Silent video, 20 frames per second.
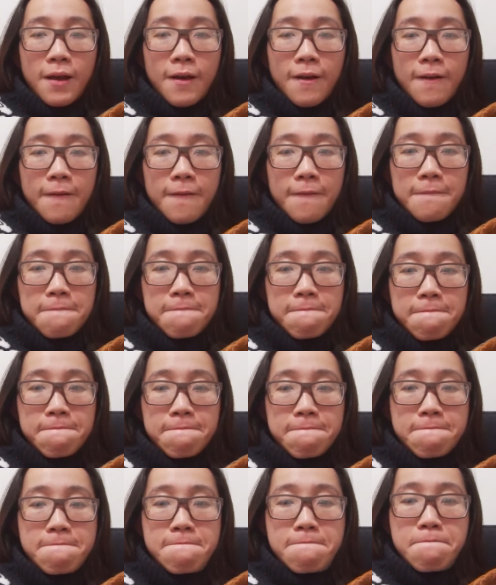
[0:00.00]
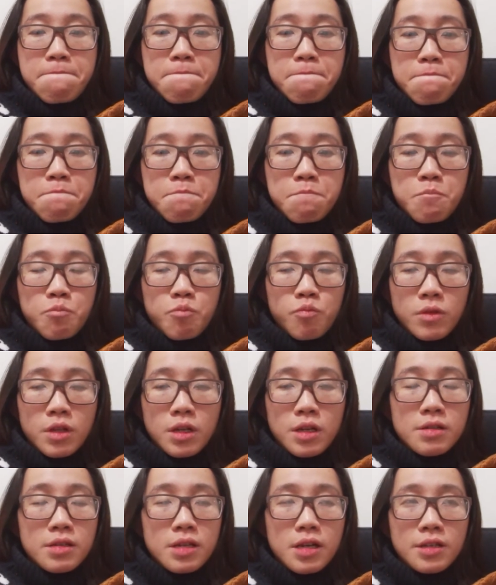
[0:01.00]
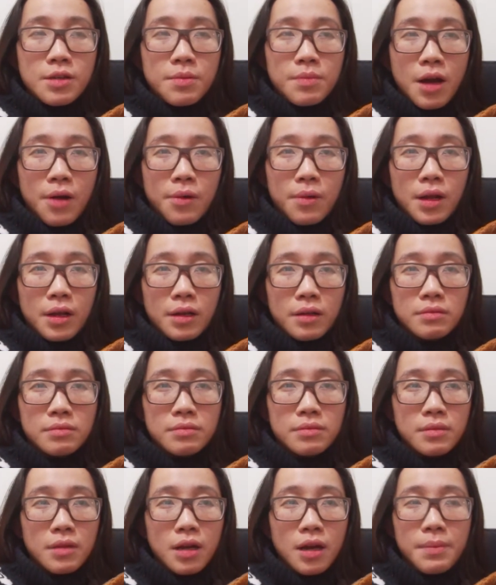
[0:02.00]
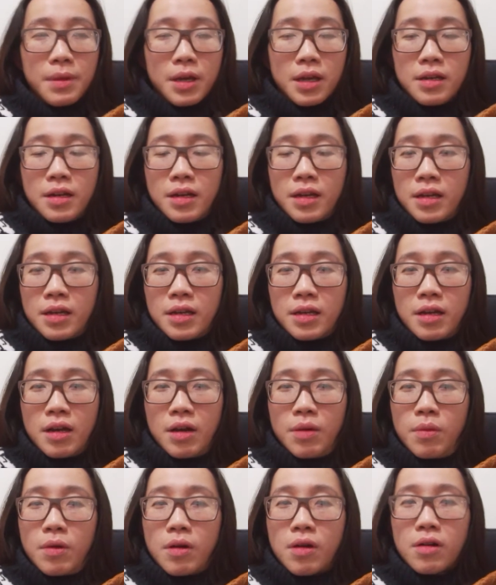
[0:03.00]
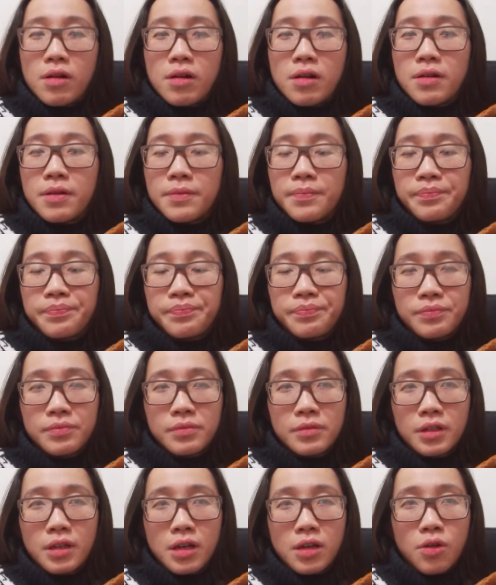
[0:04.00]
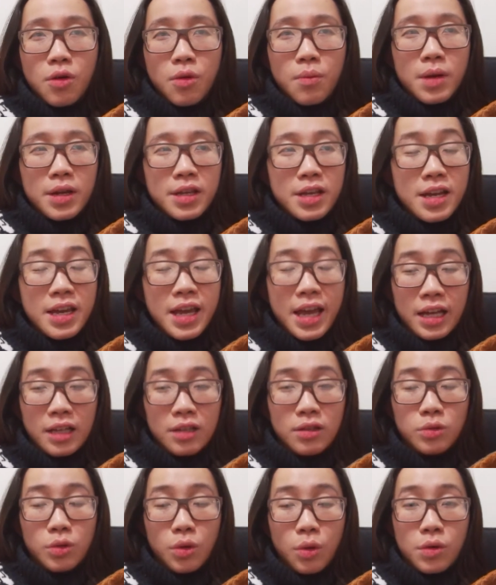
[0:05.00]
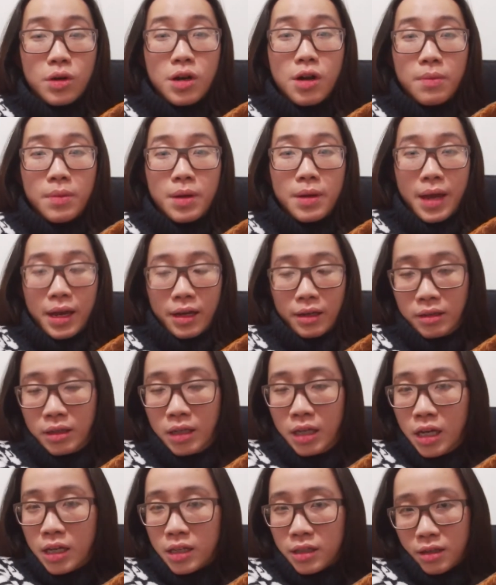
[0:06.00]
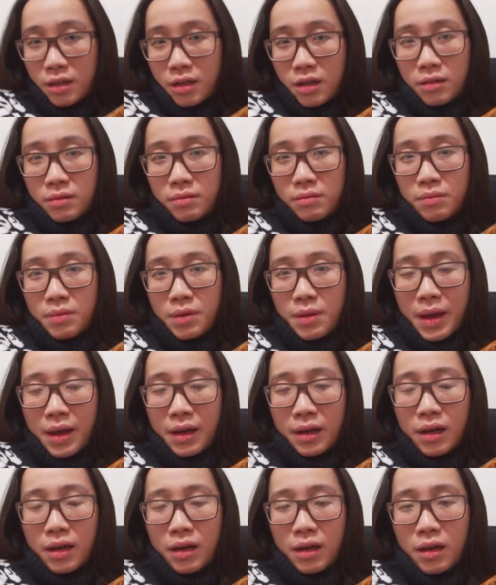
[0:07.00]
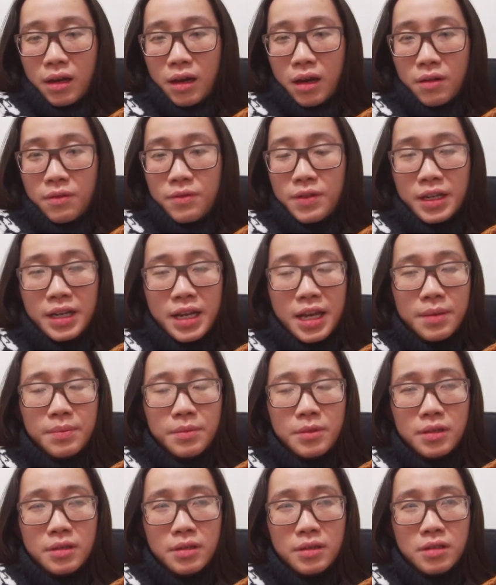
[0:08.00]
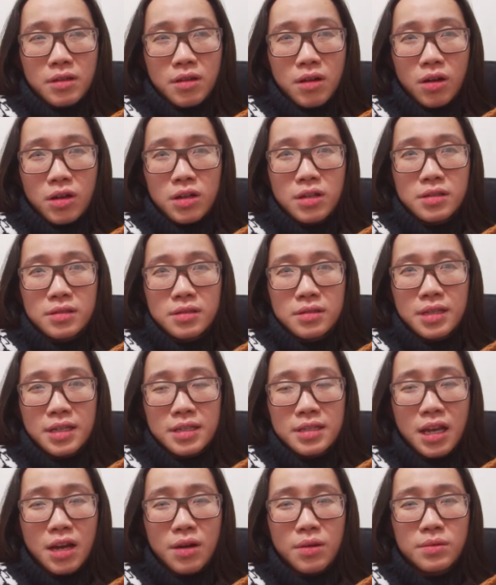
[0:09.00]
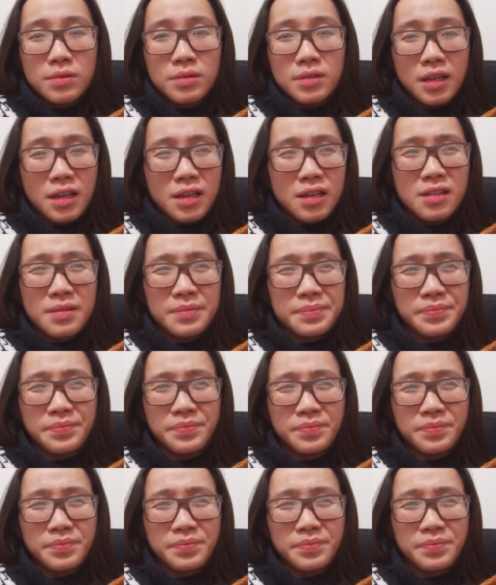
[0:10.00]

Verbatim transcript: um, cứ nhớ trong đầu là ở Mỹ này không có um, cái vụ mà giới hạn độ tuổi đâu mấy bạn cho nên mấy bạn ở Việt Nam á, cứ hỏi là tại sao chị